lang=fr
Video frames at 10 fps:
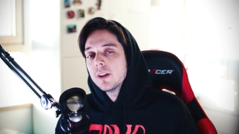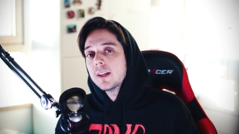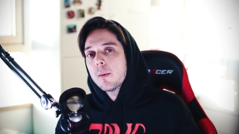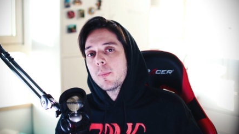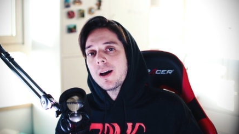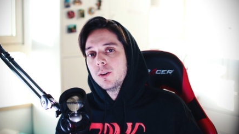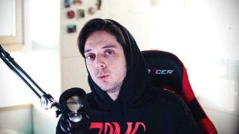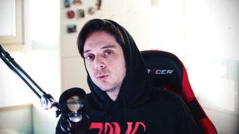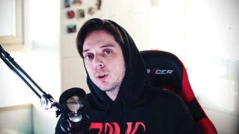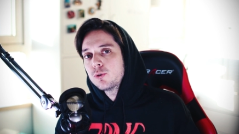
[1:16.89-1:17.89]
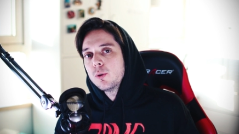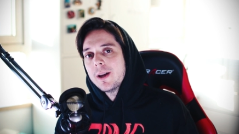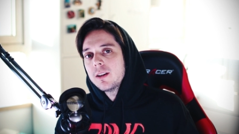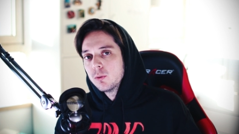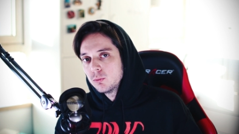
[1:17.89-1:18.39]
Hein. Il n'y a pas une seule
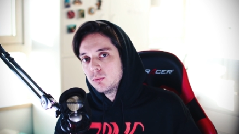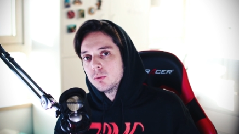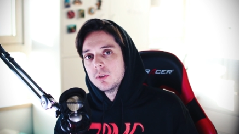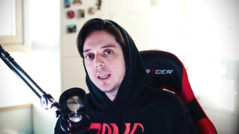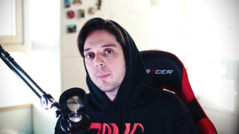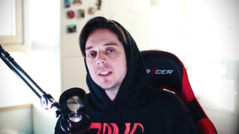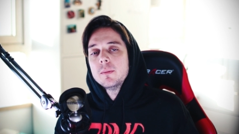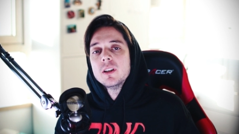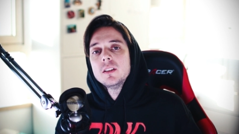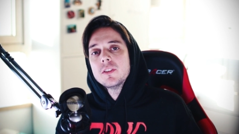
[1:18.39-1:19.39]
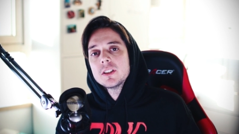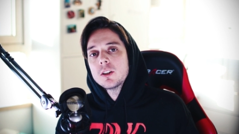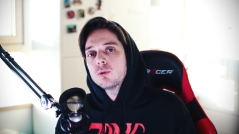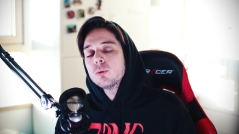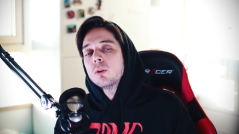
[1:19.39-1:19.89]
semaine où euh, il n'y a pas des
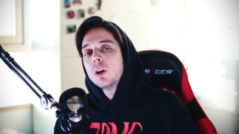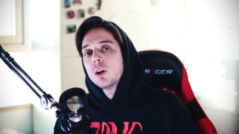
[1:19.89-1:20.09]
manifestations